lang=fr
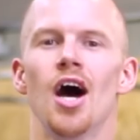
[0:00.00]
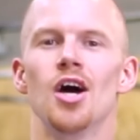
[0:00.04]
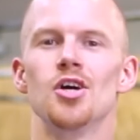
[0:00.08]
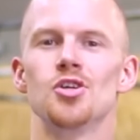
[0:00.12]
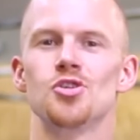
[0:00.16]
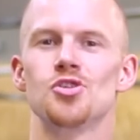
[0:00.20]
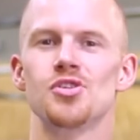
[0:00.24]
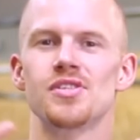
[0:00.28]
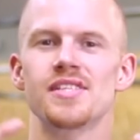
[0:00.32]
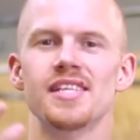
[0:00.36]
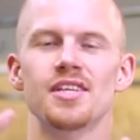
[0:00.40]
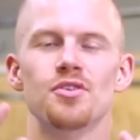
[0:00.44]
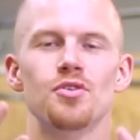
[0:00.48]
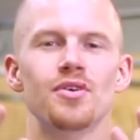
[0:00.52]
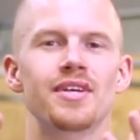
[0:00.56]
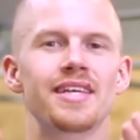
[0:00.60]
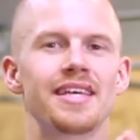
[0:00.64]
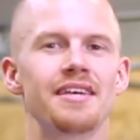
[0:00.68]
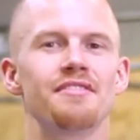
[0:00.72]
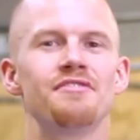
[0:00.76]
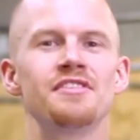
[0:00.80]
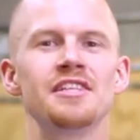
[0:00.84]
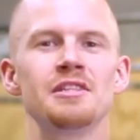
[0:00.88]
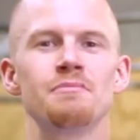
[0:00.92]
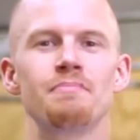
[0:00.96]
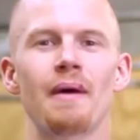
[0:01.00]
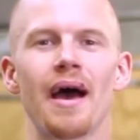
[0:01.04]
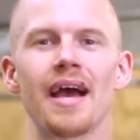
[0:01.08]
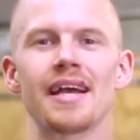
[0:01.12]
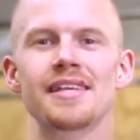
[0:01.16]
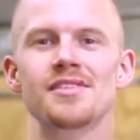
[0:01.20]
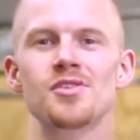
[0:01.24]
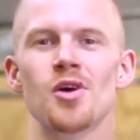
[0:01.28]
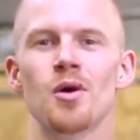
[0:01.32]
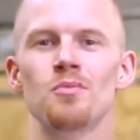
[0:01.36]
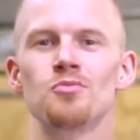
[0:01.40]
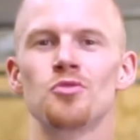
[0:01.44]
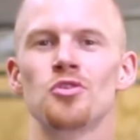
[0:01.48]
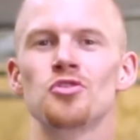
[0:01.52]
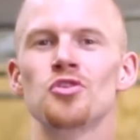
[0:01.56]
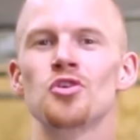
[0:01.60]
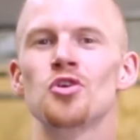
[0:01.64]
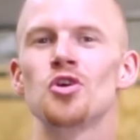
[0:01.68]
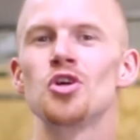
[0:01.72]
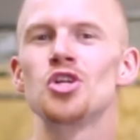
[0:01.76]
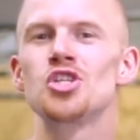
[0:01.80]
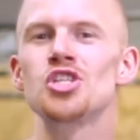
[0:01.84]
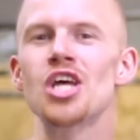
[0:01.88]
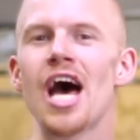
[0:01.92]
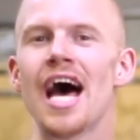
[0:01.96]
Euh, je sais que Kevin, par exemple, notre
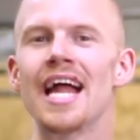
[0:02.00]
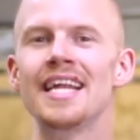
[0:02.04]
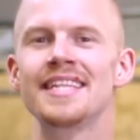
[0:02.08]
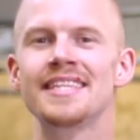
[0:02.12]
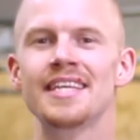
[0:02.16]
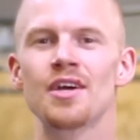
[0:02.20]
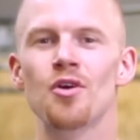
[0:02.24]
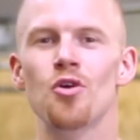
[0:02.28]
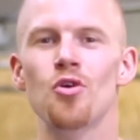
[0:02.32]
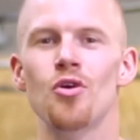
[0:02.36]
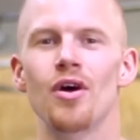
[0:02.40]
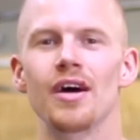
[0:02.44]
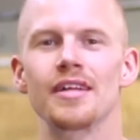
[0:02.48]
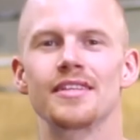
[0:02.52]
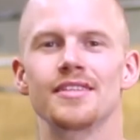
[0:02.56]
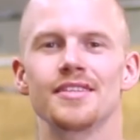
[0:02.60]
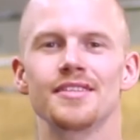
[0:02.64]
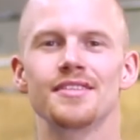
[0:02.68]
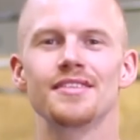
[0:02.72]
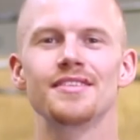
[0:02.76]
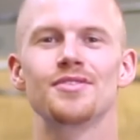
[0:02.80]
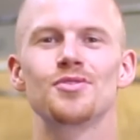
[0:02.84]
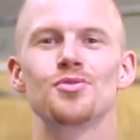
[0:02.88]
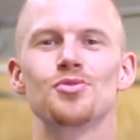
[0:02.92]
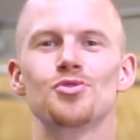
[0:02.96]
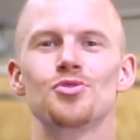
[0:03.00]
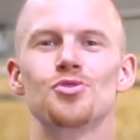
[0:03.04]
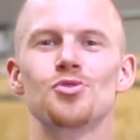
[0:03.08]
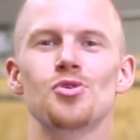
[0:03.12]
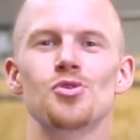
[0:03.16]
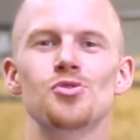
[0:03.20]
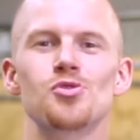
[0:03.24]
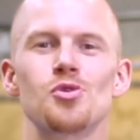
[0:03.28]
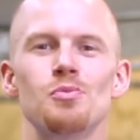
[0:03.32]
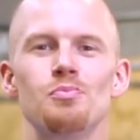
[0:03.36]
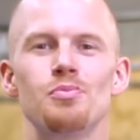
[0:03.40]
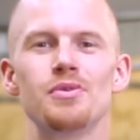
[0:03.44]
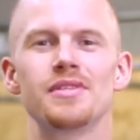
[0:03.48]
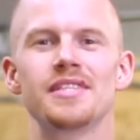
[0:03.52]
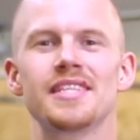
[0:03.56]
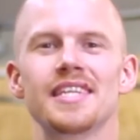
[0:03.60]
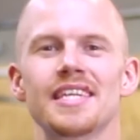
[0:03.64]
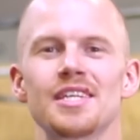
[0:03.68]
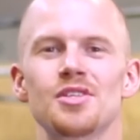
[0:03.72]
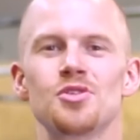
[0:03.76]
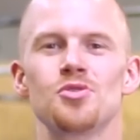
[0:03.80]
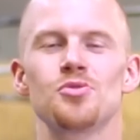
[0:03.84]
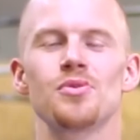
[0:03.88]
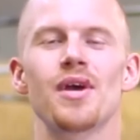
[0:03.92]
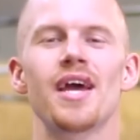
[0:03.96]
coach Altero, a toujours ce petit
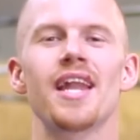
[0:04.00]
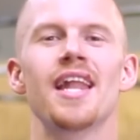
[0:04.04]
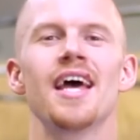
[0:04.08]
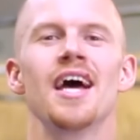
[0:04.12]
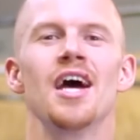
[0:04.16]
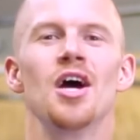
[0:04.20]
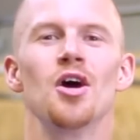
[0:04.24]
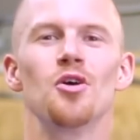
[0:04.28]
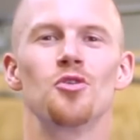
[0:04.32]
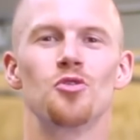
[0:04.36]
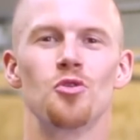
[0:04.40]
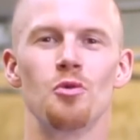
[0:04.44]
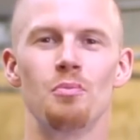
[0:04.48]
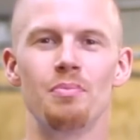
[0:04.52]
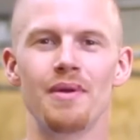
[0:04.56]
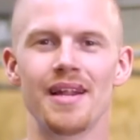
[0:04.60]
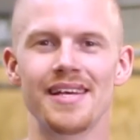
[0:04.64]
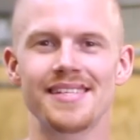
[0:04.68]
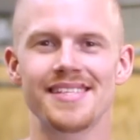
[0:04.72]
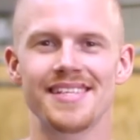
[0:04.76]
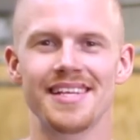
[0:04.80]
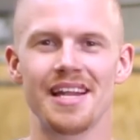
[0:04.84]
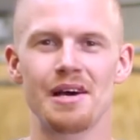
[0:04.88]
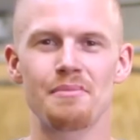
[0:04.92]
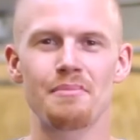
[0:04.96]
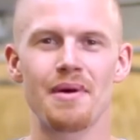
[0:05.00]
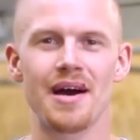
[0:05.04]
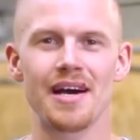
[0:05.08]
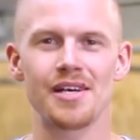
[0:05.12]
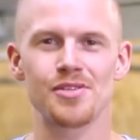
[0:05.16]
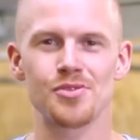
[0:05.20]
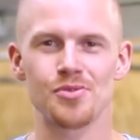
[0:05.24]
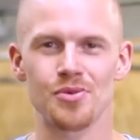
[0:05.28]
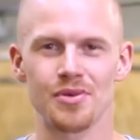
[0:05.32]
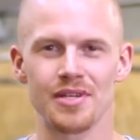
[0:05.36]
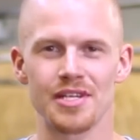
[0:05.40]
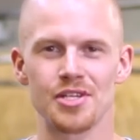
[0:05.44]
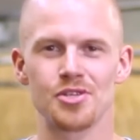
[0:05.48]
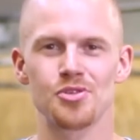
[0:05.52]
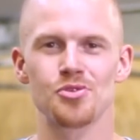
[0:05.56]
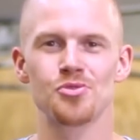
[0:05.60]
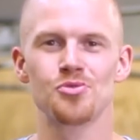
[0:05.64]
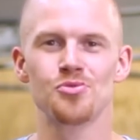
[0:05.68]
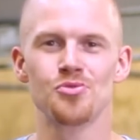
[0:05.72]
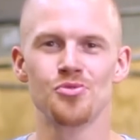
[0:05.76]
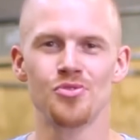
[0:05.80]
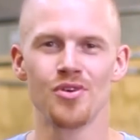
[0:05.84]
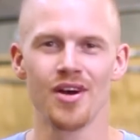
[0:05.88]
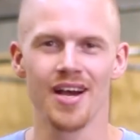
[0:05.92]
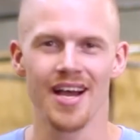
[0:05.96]
rituel de placer la barre sur les
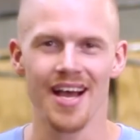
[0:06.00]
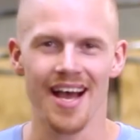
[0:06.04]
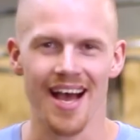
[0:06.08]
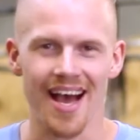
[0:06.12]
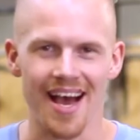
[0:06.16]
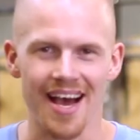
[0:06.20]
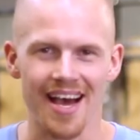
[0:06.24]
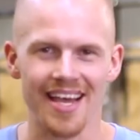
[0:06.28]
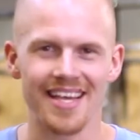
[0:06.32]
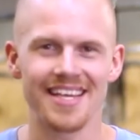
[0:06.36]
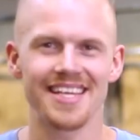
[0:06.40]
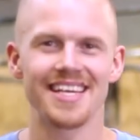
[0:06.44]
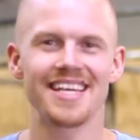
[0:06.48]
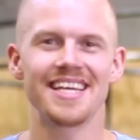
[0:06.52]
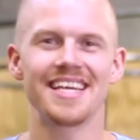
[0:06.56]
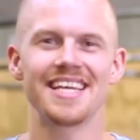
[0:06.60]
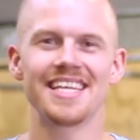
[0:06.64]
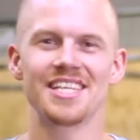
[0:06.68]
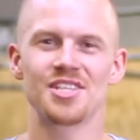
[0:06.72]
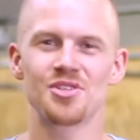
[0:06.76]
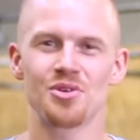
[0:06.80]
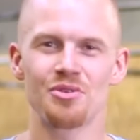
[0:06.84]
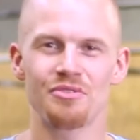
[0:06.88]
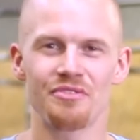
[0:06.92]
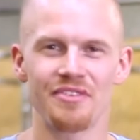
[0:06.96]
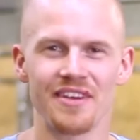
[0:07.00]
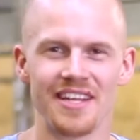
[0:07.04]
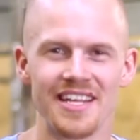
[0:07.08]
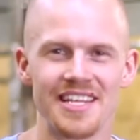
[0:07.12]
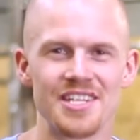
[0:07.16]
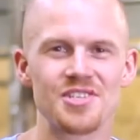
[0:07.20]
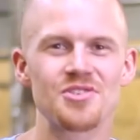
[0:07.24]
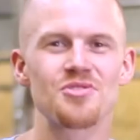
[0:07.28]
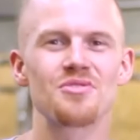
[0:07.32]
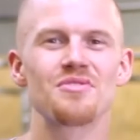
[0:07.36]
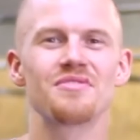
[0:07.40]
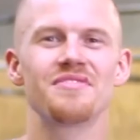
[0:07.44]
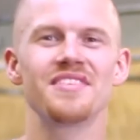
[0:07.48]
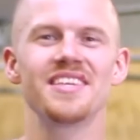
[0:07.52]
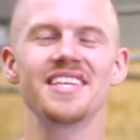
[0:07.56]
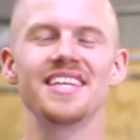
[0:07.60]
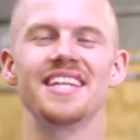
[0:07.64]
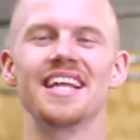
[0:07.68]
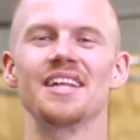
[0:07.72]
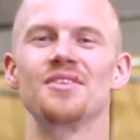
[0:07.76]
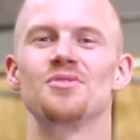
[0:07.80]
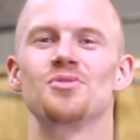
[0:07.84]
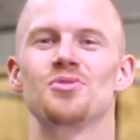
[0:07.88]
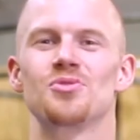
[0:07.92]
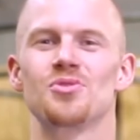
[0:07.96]
genoux, échauffer les chevilles,
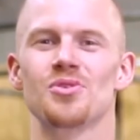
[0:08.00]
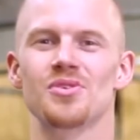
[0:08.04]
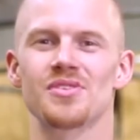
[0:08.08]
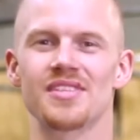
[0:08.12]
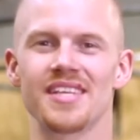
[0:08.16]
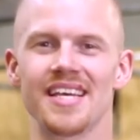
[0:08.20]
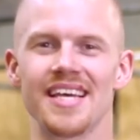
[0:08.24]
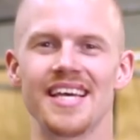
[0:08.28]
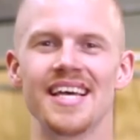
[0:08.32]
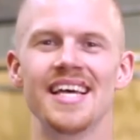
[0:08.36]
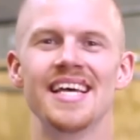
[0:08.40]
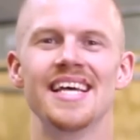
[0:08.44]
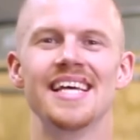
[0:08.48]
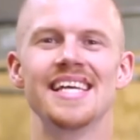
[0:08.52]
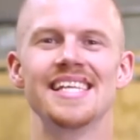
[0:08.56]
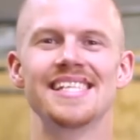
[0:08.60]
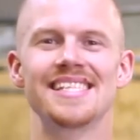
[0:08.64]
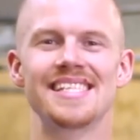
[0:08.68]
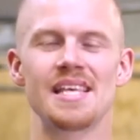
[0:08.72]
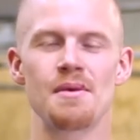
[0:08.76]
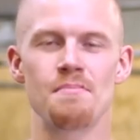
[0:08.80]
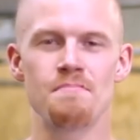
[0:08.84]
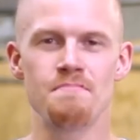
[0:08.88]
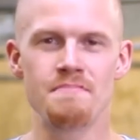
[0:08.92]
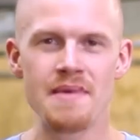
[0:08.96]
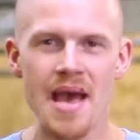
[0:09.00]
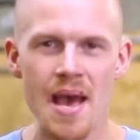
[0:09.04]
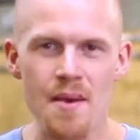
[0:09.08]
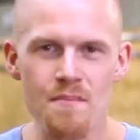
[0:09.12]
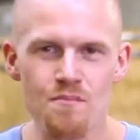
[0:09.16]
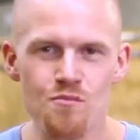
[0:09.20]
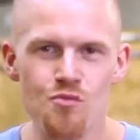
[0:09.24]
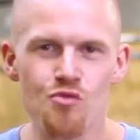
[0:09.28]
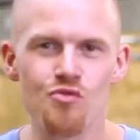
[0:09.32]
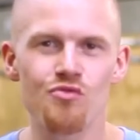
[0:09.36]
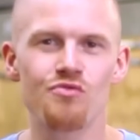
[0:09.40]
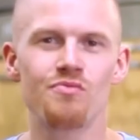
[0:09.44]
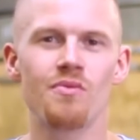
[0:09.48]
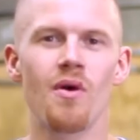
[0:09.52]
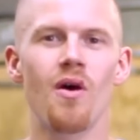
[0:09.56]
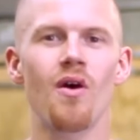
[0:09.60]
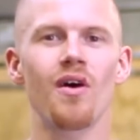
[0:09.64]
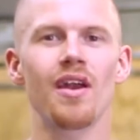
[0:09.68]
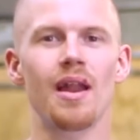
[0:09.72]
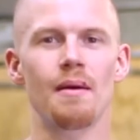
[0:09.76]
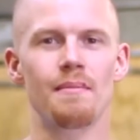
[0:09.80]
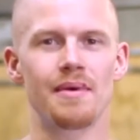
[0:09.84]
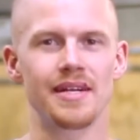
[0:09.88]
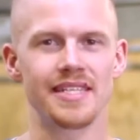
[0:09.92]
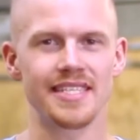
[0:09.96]
il a toujours ces, mêmes
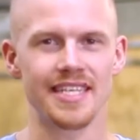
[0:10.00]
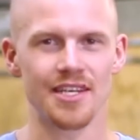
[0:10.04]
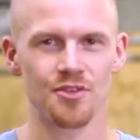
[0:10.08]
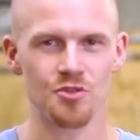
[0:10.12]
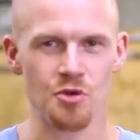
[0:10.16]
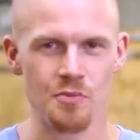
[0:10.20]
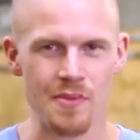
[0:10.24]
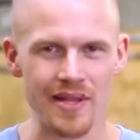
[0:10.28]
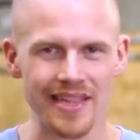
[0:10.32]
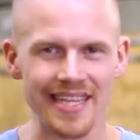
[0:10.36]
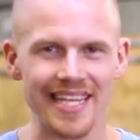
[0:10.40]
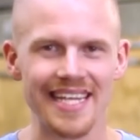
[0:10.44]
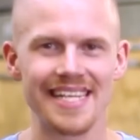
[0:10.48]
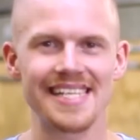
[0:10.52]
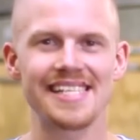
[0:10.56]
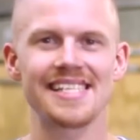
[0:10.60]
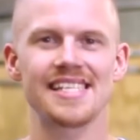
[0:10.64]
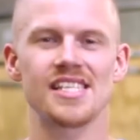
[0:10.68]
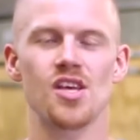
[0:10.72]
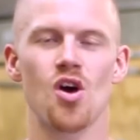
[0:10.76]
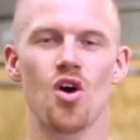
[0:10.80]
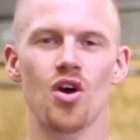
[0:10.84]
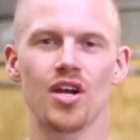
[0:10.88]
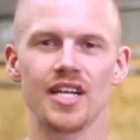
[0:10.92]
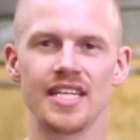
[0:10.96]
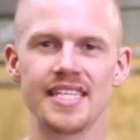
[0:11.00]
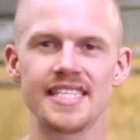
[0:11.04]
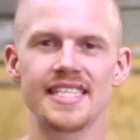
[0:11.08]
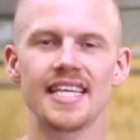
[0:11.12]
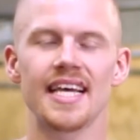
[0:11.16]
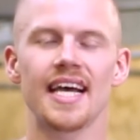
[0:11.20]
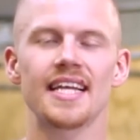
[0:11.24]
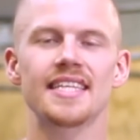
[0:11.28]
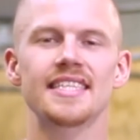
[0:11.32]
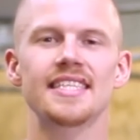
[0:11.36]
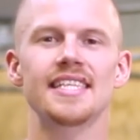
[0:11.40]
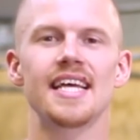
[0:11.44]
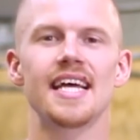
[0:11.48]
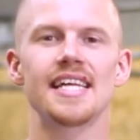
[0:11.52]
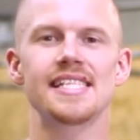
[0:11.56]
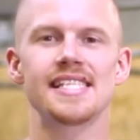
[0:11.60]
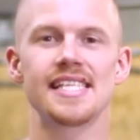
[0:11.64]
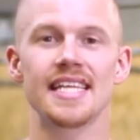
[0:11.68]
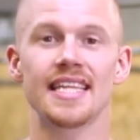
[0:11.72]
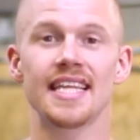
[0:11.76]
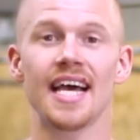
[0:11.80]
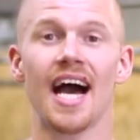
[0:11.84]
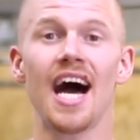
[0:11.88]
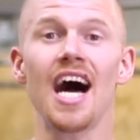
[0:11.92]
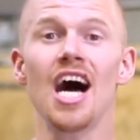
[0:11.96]
mouvements, la manière de mettre les sangles,
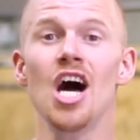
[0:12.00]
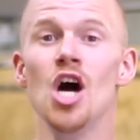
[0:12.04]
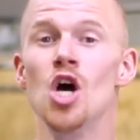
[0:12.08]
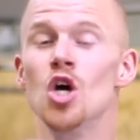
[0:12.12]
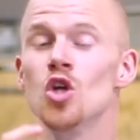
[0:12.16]
etc.